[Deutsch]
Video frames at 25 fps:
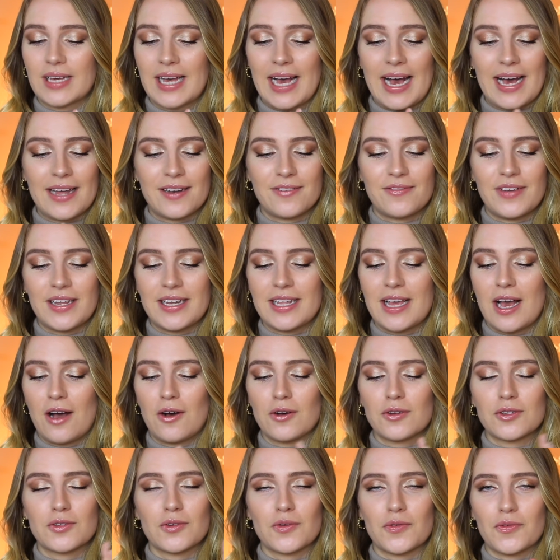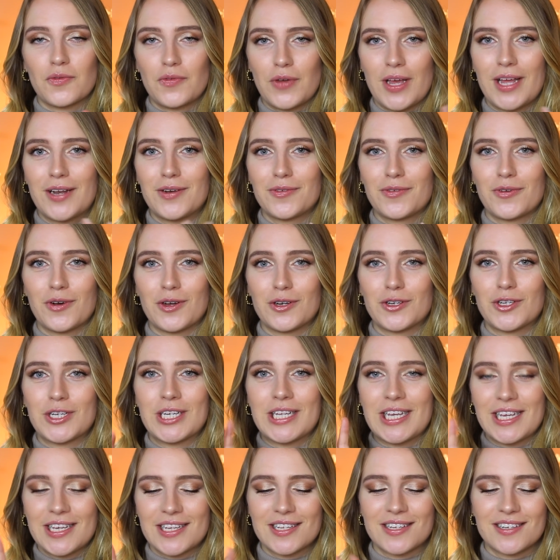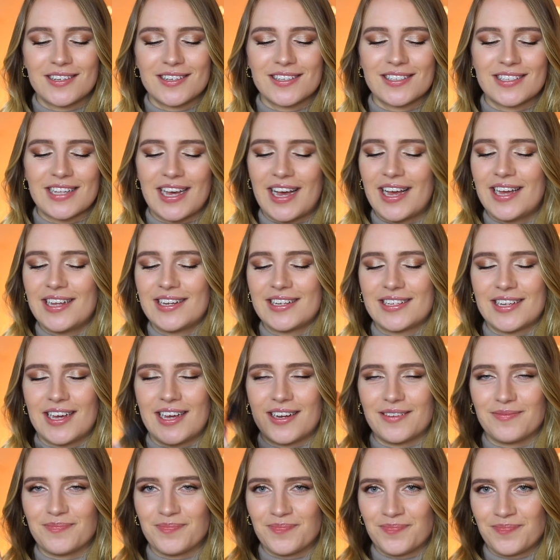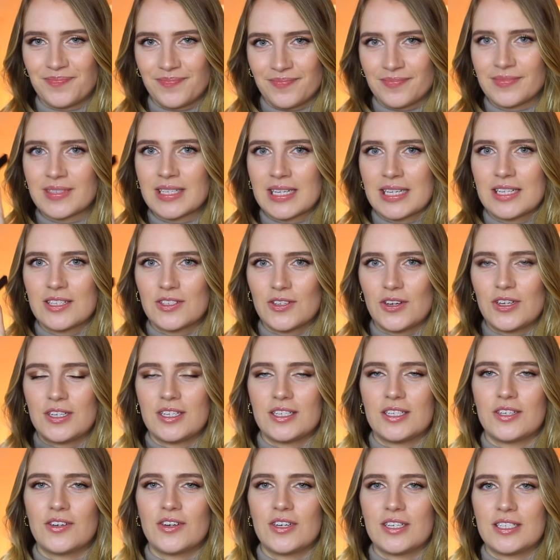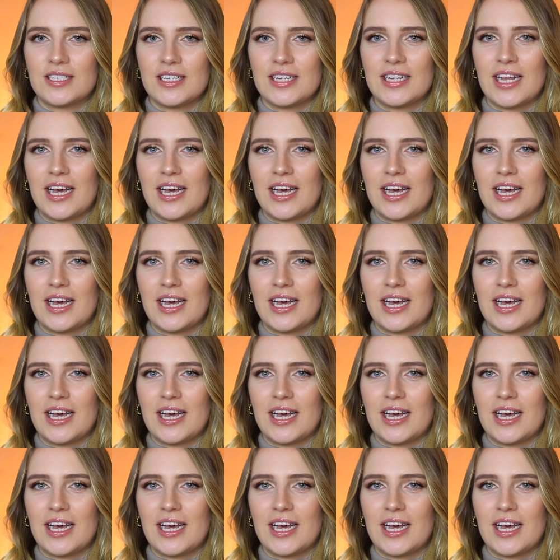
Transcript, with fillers: Gerade wenn ihr auch so ein Fan von Schichten seid, dann solltet ihr euch den